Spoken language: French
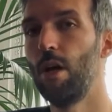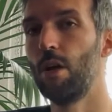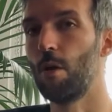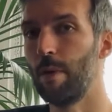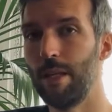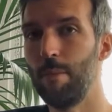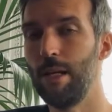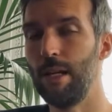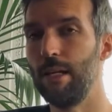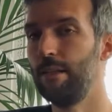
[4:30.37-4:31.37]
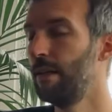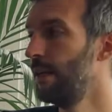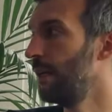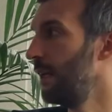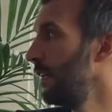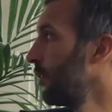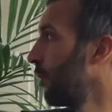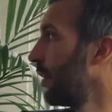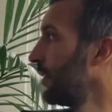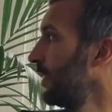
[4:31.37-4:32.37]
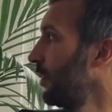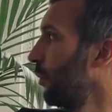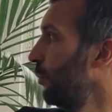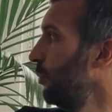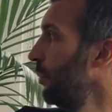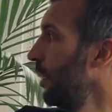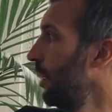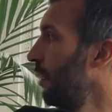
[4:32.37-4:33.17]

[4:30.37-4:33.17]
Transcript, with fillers: comme un appel à l'aide et les gens ainsi ont pu